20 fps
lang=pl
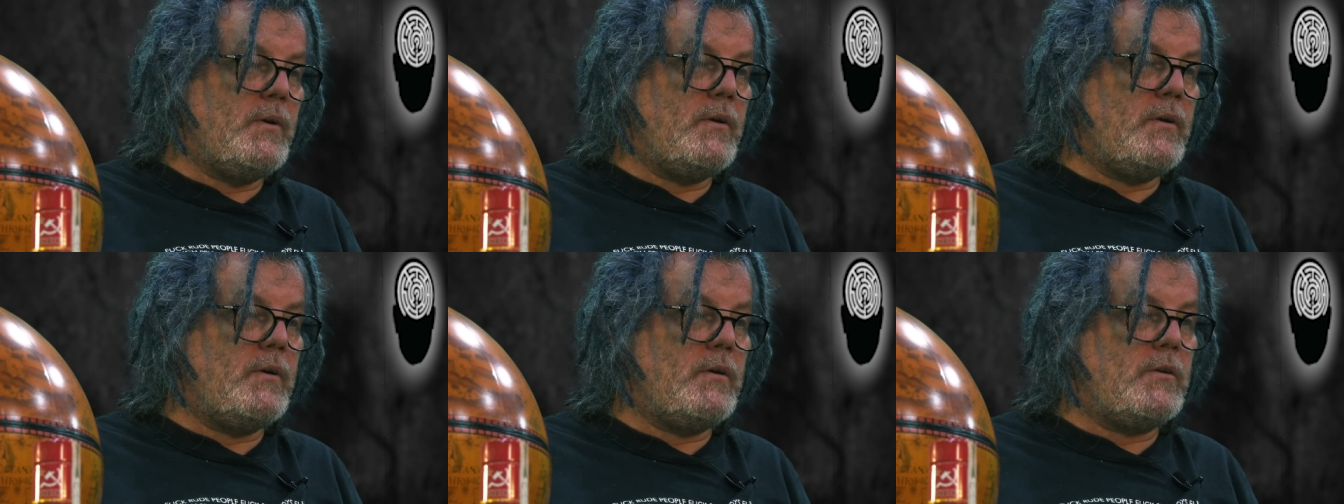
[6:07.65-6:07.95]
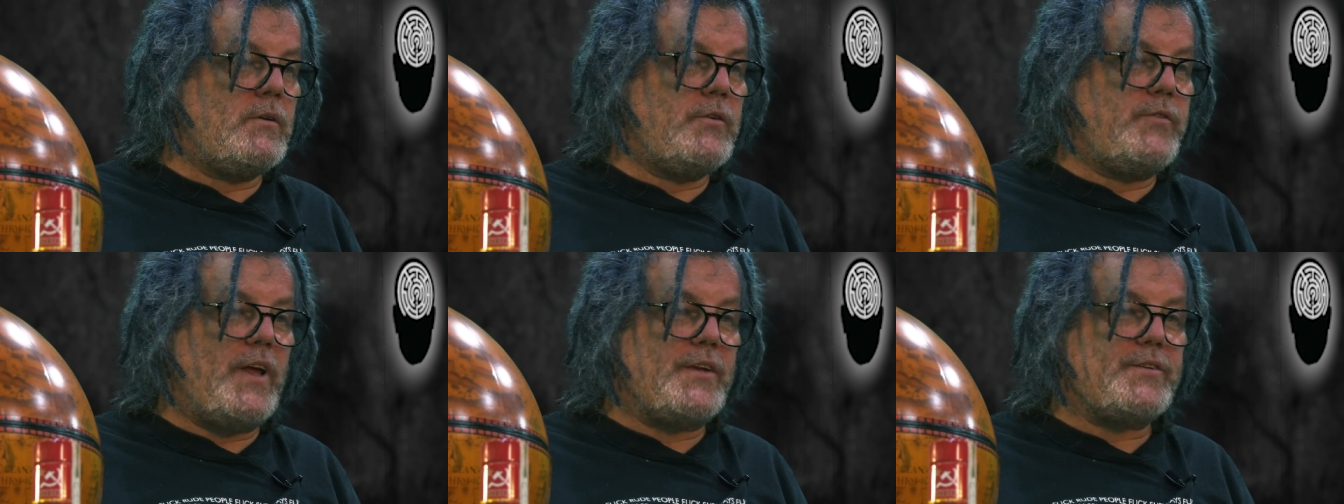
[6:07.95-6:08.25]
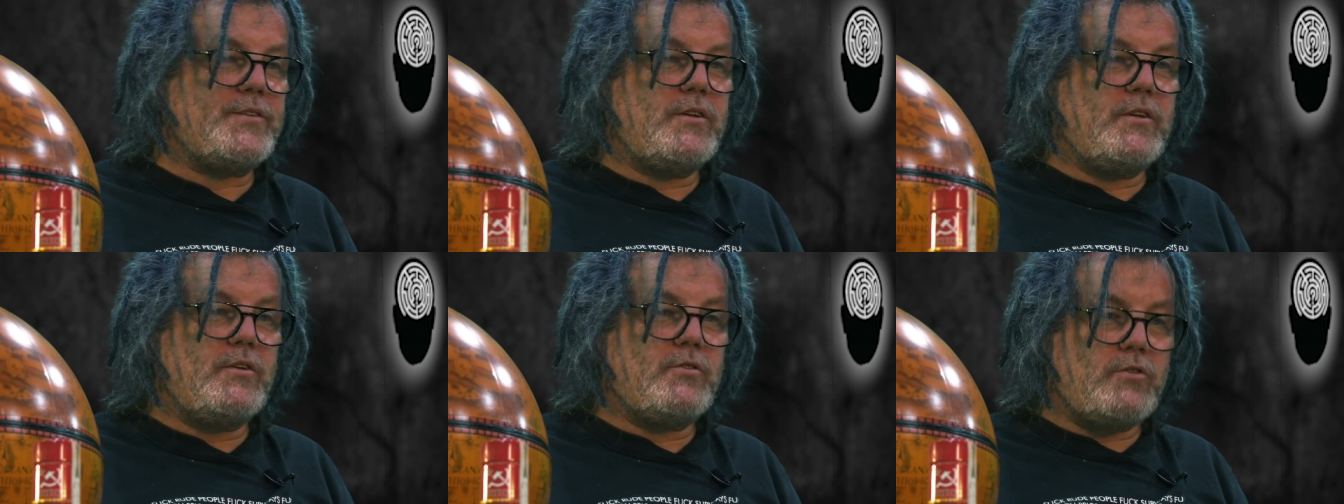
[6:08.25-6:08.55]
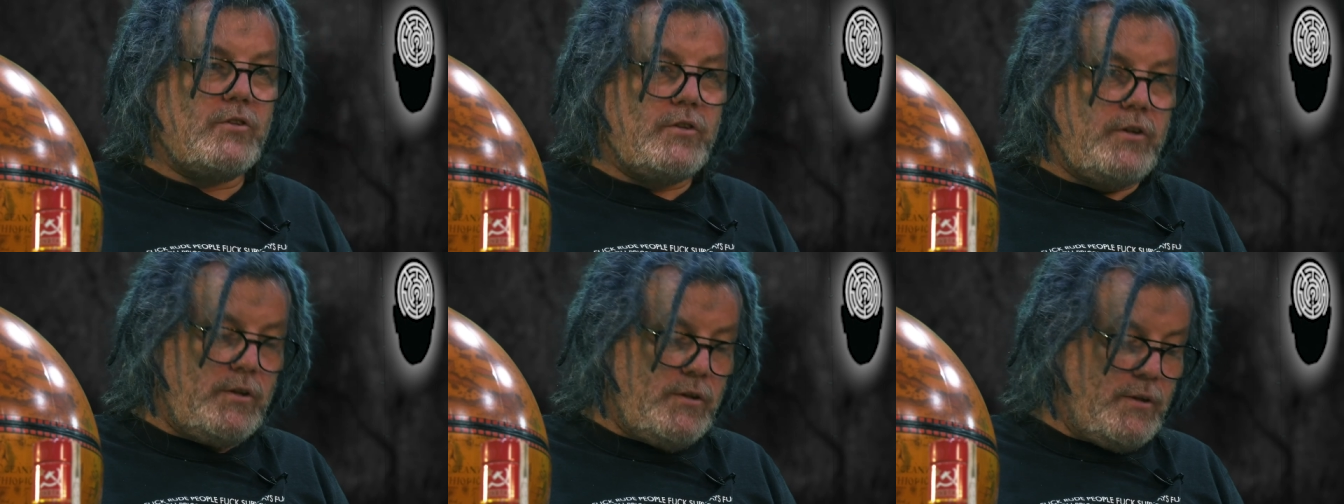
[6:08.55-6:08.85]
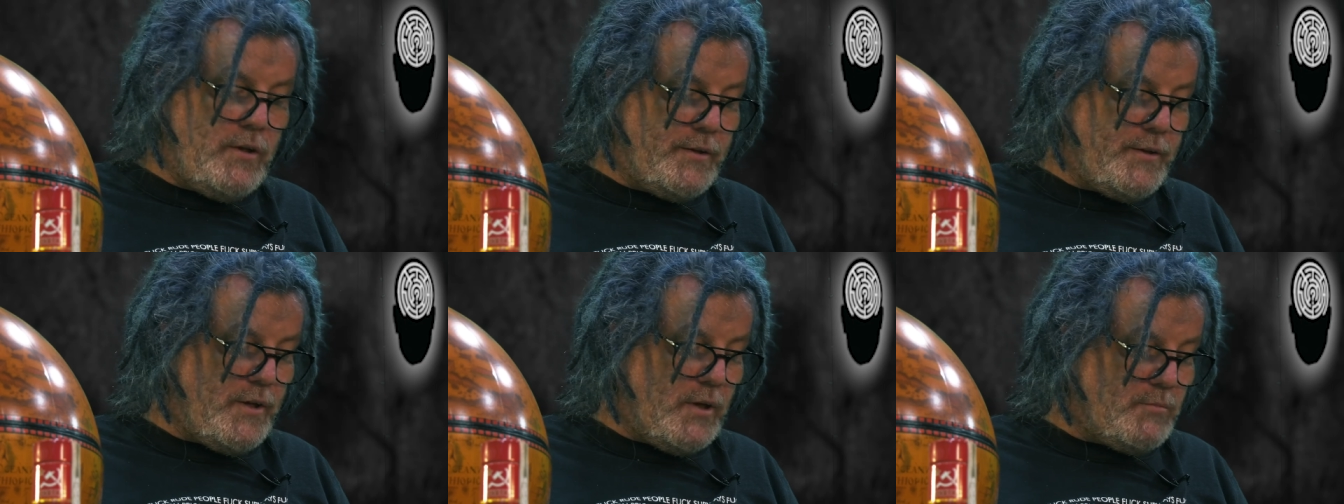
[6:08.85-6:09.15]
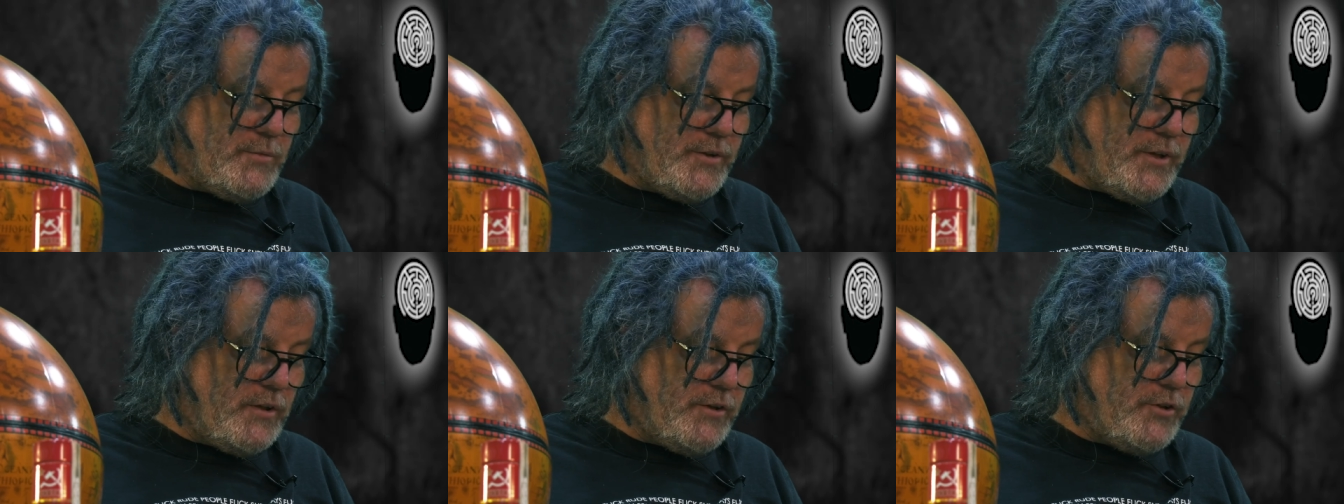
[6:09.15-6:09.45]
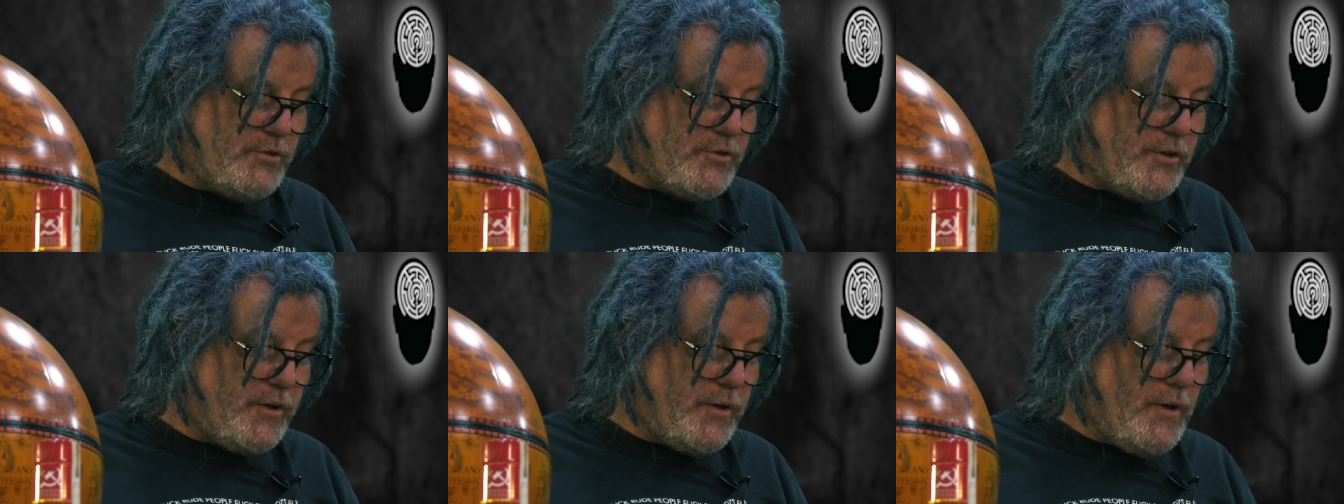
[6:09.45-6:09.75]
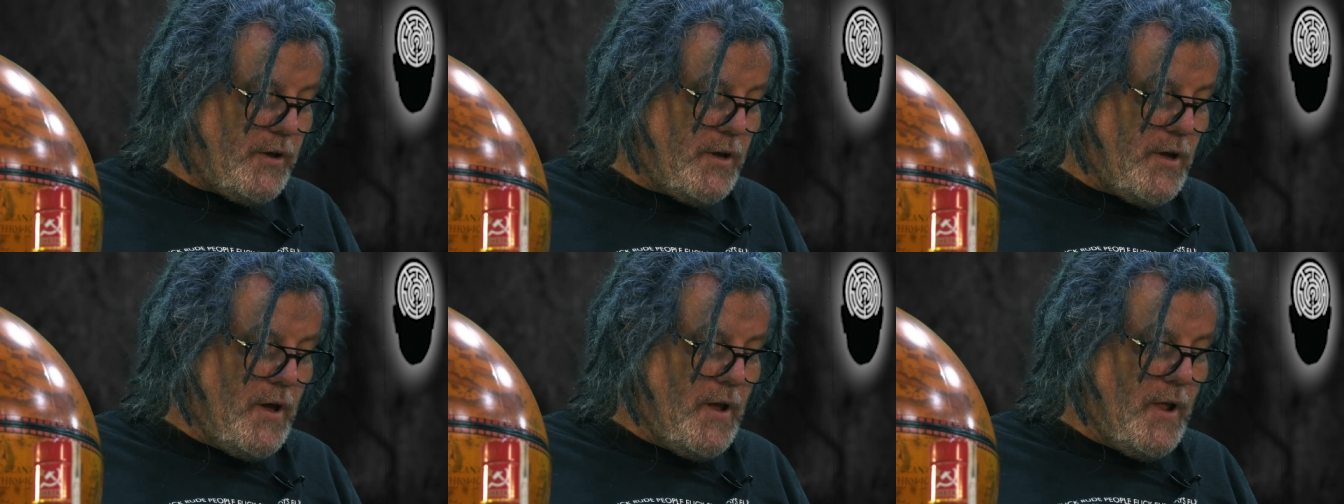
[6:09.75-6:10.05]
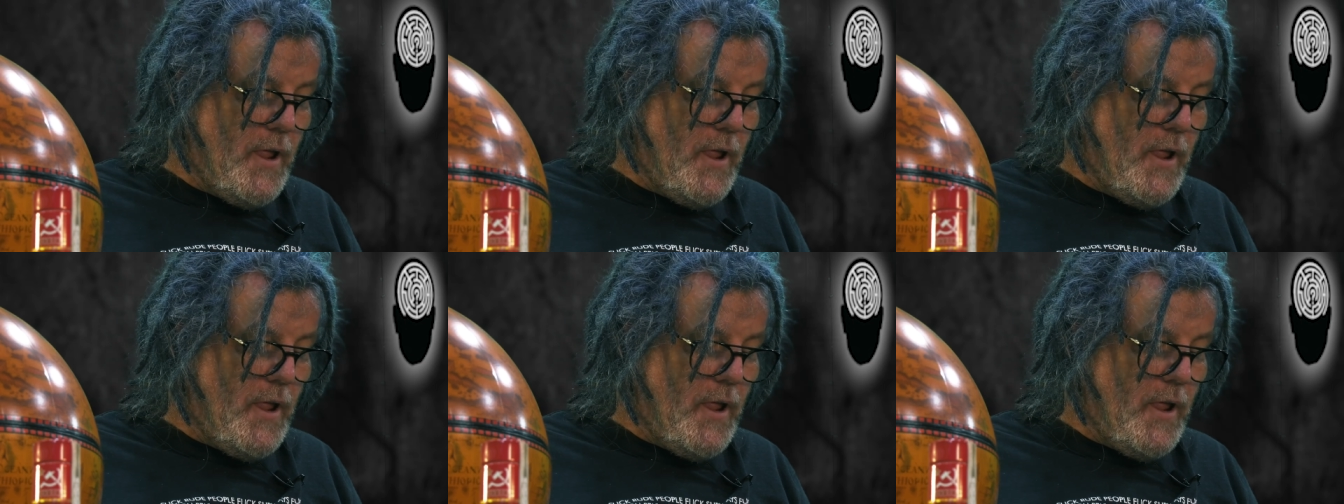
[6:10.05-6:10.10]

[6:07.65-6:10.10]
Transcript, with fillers: y, kwiatki czy inne tam kieliszki.